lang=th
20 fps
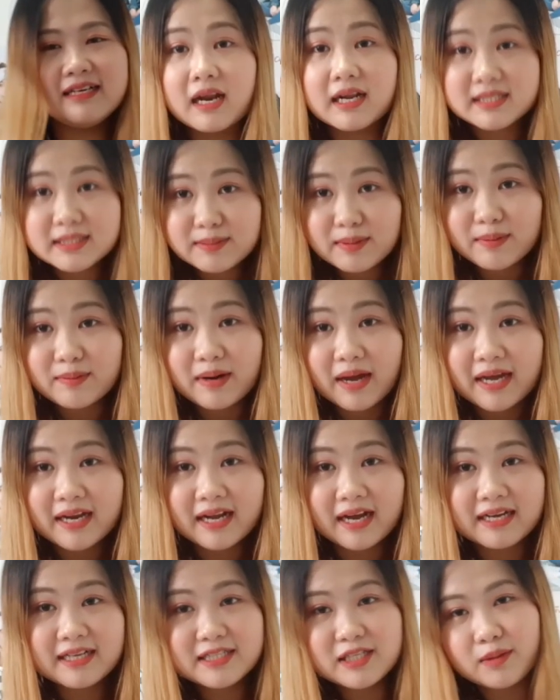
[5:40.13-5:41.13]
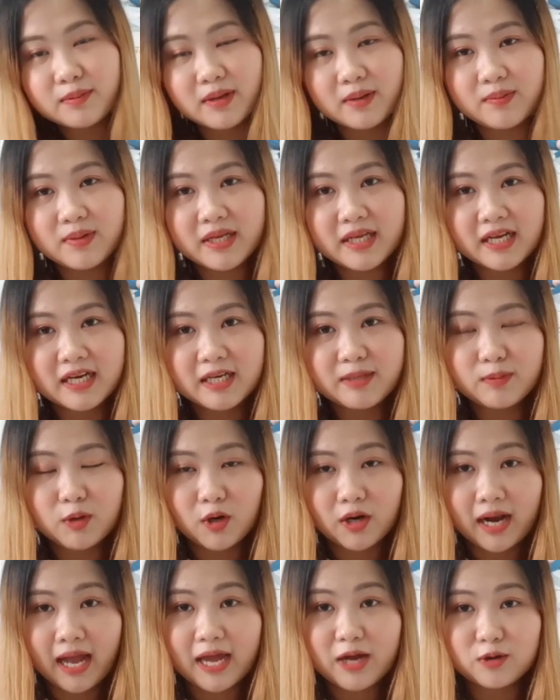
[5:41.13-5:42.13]
และสำหรับใครนะคะที่ชอบคลิปนี้อย่าลืมก
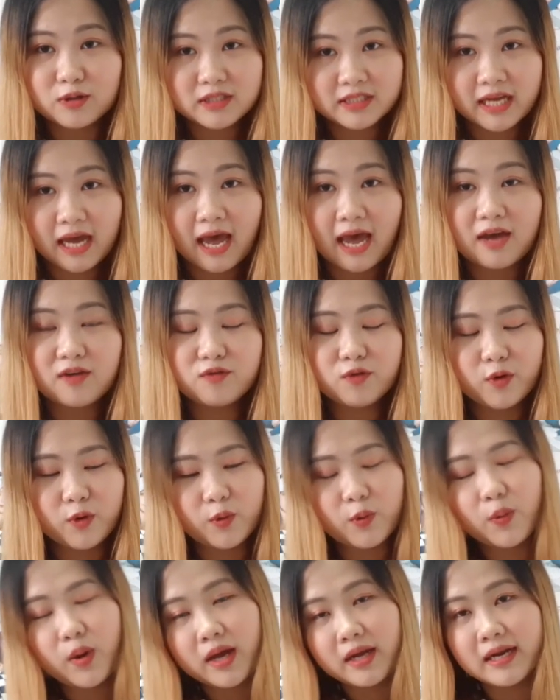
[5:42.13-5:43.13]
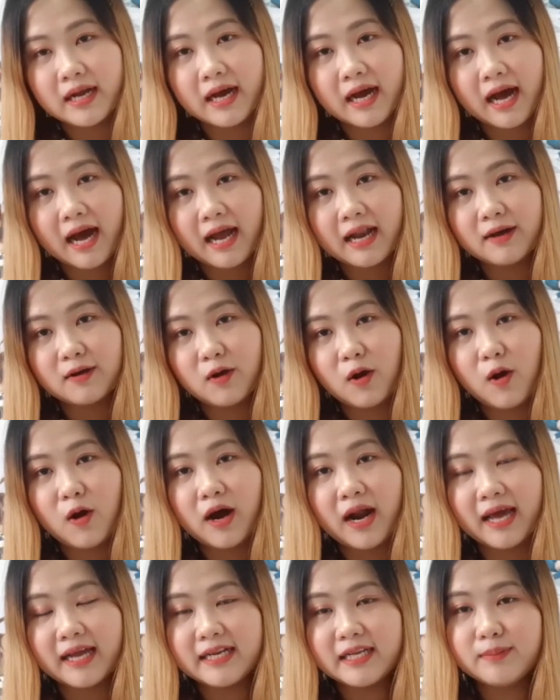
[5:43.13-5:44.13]
ดไลค์กดแชร์ให้ฝนด้วยนะคะ แล้วก็
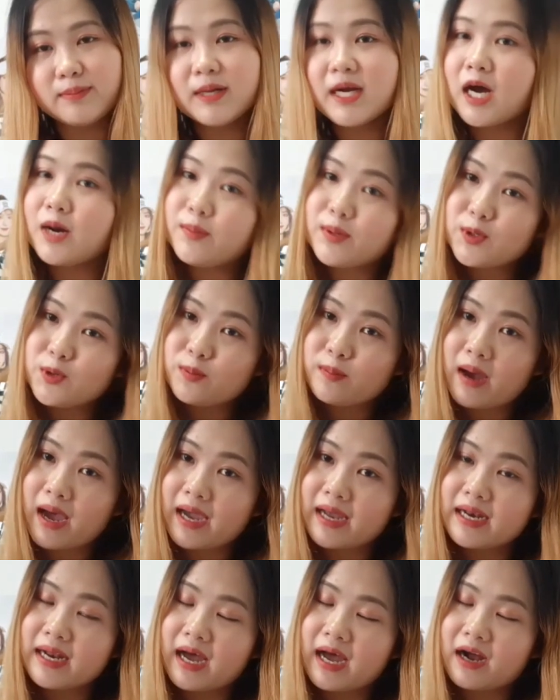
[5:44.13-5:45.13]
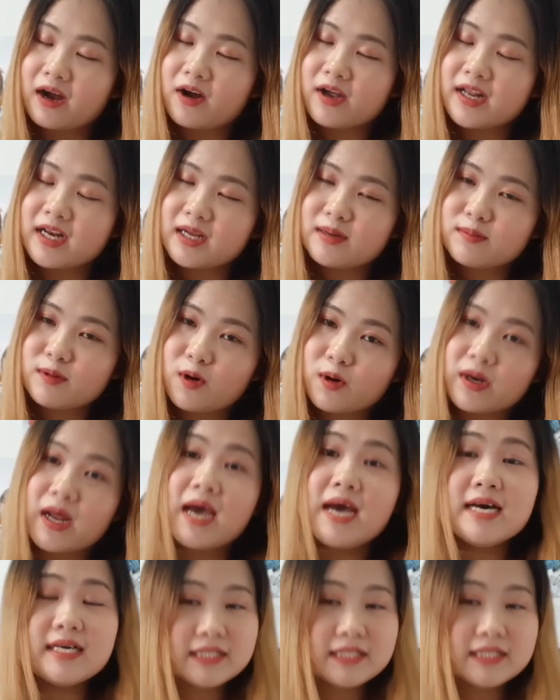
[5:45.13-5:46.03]
ใครที่เพิ่งเข้ามาดูใหม่นะคะ ก็อย่าลืมกด